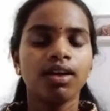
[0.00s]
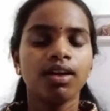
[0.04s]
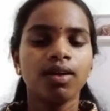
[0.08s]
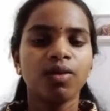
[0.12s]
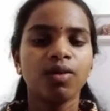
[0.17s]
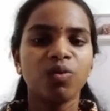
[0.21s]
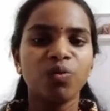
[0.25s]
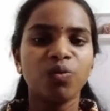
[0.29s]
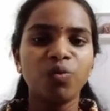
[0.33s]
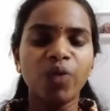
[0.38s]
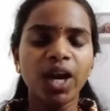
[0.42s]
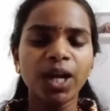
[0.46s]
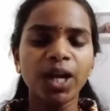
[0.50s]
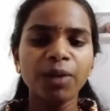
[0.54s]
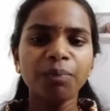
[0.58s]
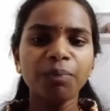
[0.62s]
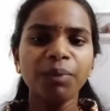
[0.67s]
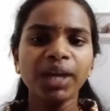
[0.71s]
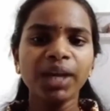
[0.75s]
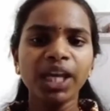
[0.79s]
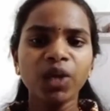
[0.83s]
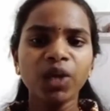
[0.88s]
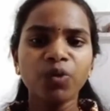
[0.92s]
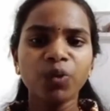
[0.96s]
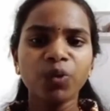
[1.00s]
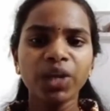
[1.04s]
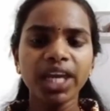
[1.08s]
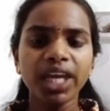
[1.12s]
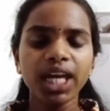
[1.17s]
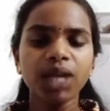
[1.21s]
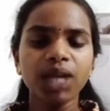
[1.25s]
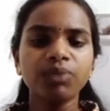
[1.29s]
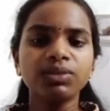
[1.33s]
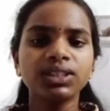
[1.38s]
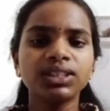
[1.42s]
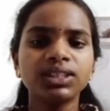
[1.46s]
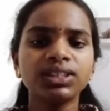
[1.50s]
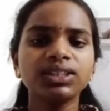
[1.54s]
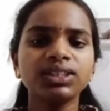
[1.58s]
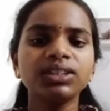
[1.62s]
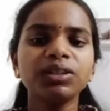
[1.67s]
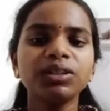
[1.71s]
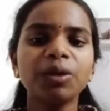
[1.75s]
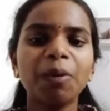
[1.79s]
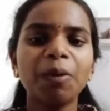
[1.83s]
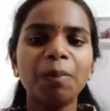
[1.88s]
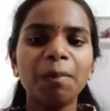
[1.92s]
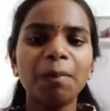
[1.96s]
வன்மை உயர்வு
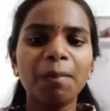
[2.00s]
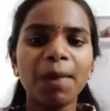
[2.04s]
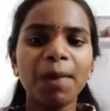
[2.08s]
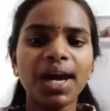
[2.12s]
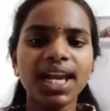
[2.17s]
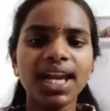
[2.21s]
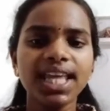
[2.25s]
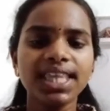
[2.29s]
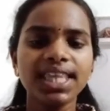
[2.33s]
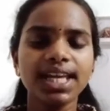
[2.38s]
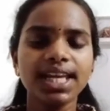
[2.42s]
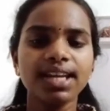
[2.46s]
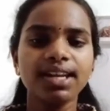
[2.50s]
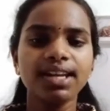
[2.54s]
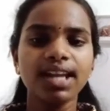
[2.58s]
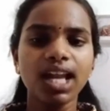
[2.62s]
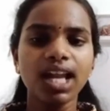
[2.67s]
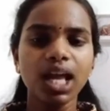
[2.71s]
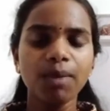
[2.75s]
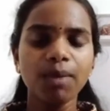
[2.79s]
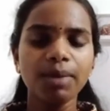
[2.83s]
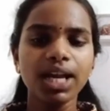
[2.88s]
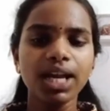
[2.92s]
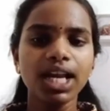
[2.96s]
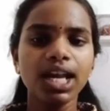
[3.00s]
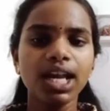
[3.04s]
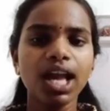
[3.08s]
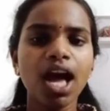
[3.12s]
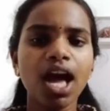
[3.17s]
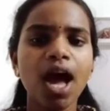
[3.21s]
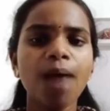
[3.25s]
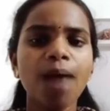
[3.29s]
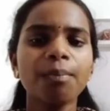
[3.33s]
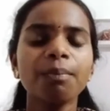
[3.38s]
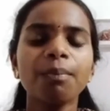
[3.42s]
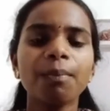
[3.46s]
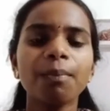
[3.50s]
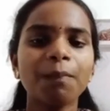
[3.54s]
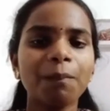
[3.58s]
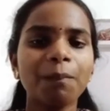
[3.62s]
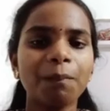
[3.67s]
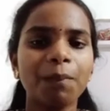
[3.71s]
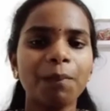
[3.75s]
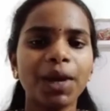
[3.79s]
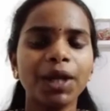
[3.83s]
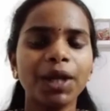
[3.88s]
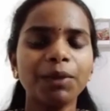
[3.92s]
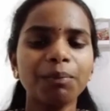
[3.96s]
மனிதர் நலமெல்லாம்
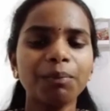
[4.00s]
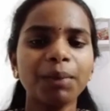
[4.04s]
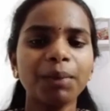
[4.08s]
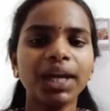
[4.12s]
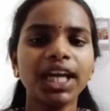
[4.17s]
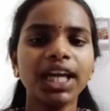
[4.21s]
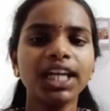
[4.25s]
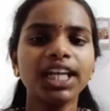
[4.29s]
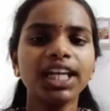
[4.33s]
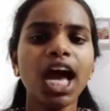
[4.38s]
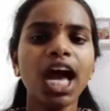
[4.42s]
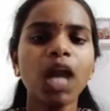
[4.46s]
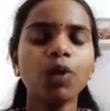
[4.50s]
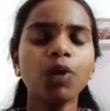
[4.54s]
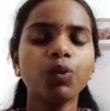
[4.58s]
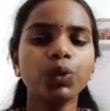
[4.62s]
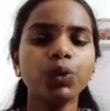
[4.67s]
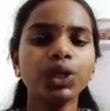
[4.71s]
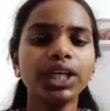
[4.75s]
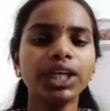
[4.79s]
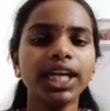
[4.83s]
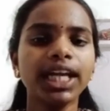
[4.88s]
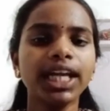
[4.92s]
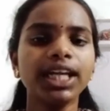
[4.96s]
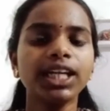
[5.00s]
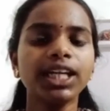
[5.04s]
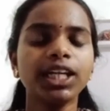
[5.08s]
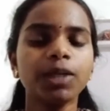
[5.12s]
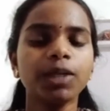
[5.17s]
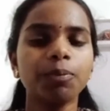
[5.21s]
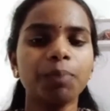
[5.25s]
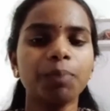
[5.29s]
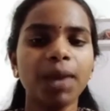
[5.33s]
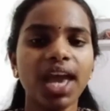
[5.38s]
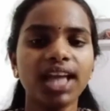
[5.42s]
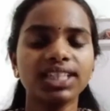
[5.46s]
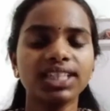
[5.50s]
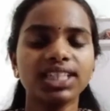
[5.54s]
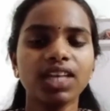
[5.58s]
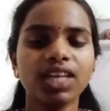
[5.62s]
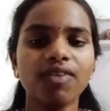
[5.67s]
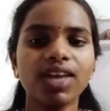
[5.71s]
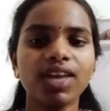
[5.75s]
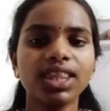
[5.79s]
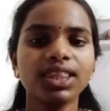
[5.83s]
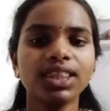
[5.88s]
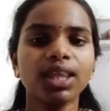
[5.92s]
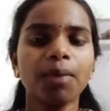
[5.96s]
பெண்மையினால் உண்டென்று பேச
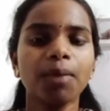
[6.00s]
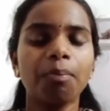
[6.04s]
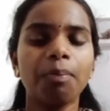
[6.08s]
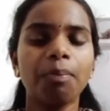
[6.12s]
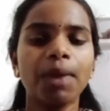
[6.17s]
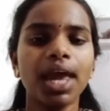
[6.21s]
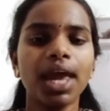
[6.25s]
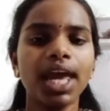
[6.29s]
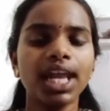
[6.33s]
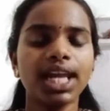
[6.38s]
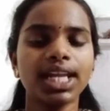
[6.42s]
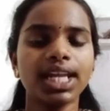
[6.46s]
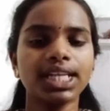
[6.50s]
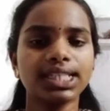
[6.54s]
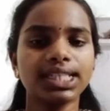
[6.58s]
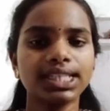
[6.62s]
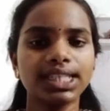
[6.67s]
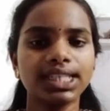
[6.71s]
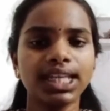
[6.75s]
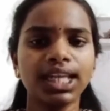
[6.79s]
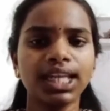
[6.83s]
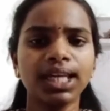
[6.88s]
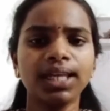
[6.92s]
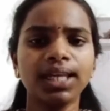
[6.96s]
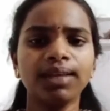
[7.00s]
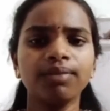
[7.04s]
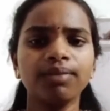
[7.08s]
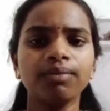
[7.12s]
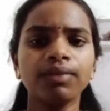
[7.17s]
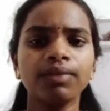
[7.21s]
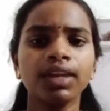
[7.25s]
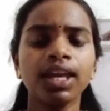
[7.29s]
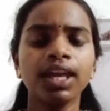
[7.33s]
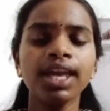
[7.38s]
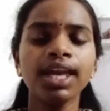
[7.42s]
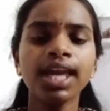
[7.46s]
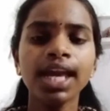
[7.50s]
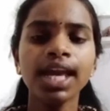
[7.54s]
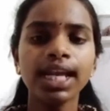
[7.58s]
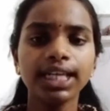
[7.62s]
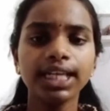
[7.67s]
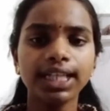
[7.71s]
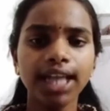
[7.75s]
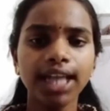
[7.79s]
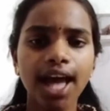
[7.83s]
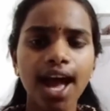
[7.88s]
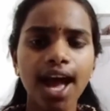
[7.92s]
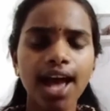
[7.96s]
வந்த பேரரசி
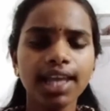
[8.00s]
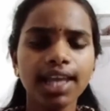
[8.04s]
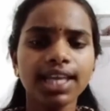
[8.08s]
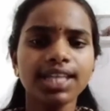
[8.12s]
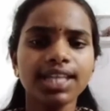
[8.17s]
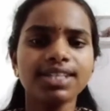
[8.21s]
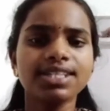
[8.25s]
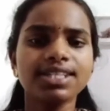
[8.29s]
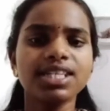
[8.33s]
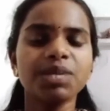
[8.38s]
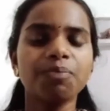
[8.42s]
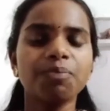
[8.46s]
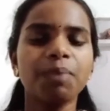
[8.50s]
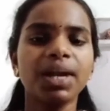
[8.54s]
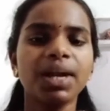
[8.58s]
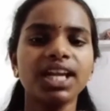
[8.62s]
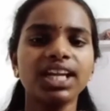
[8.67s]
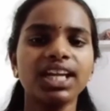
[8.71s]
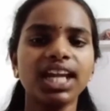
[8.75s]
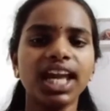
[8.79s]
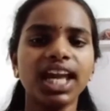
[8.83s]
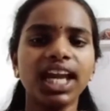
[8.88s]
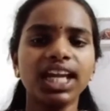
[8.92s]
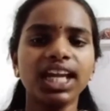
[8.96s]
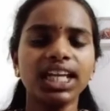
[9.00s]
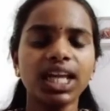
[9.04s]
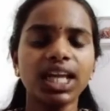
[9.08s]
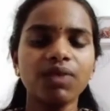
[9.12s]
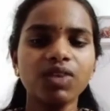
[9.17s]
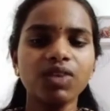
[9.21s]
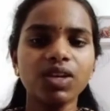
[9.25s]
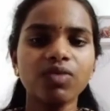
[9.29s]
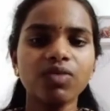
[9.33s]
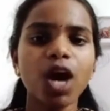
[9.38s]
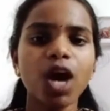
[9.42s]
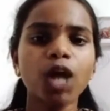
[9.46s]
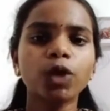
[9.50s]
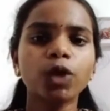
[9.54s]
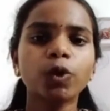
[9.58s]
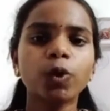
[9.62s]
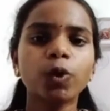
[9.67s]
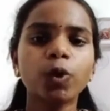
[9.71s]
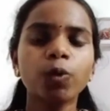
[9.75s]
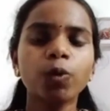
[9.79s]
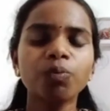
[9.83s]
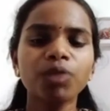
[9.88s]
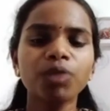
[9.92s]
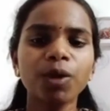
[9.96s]
நாயென்று பெண்ணை
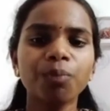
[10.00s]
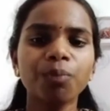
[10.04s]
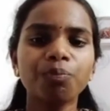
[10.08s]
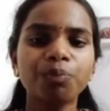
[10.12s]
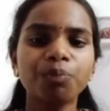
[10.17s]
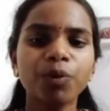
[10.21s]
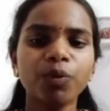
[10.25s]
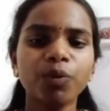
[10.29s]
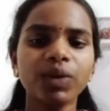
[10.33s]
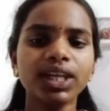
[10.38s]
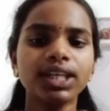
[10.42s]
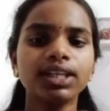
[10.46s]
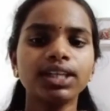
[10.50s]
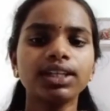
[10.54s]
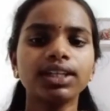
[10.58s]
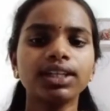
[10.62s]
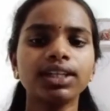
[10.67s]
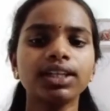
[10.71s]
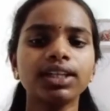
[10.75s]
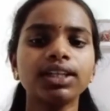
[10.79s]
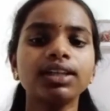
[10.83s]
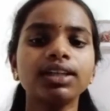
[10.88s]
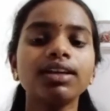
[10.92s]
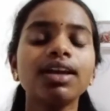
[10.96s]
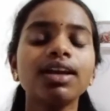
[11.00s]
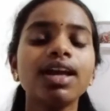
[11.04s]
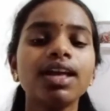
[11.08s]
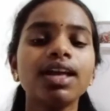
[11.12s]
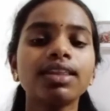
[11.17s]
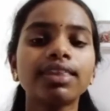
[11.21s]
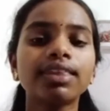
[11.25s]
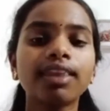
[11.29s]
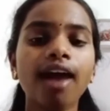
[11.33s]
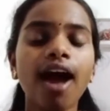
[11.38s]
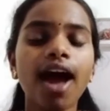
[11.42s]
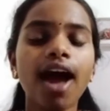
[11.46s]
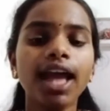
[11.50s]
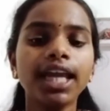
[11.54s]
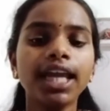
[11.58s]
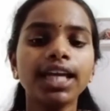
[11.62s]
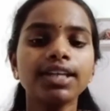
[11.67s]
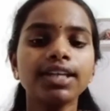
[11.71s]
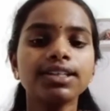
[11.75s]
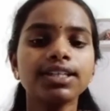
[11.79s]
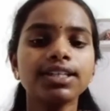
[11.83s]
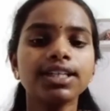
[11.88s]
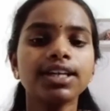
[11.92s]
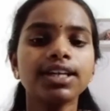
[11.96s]
நவிழ்வார்க்கும் இப்புவிக்கு
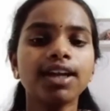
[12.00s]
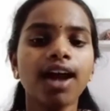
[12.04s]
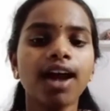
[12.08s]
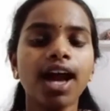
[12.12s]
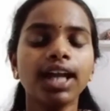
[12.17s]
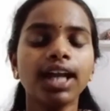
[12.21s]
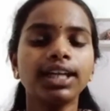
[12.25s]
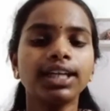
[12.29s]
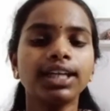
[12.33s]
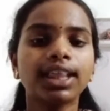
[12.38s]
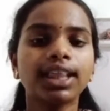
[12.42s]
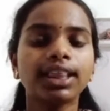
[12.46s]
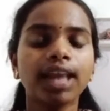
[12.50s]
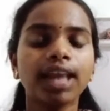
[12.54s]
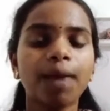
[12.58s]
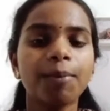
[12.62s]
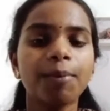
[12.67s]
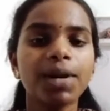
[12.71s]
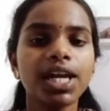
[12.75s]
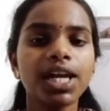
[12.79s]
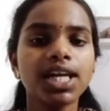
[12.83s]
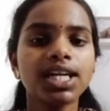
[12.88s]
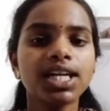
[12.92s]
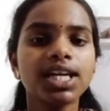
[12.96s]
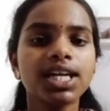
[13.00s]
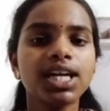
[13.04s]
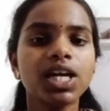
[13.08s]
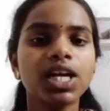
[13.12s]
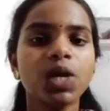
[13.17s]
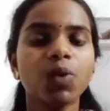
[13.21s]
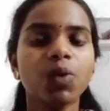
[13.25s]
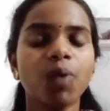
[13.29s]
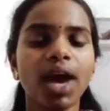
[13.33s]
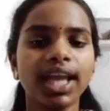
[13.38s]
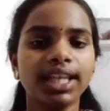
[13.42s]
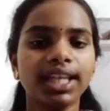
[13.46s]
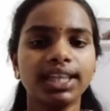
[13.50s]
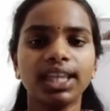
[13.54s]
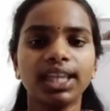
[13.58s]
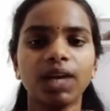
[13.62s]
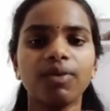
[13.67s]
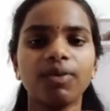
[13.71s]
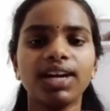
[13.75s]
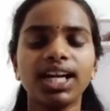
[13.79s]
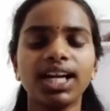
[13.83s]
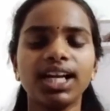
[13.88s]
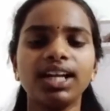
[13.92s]
தாயென்று காட்ட தமிழருக்கு வாய்த்தவள்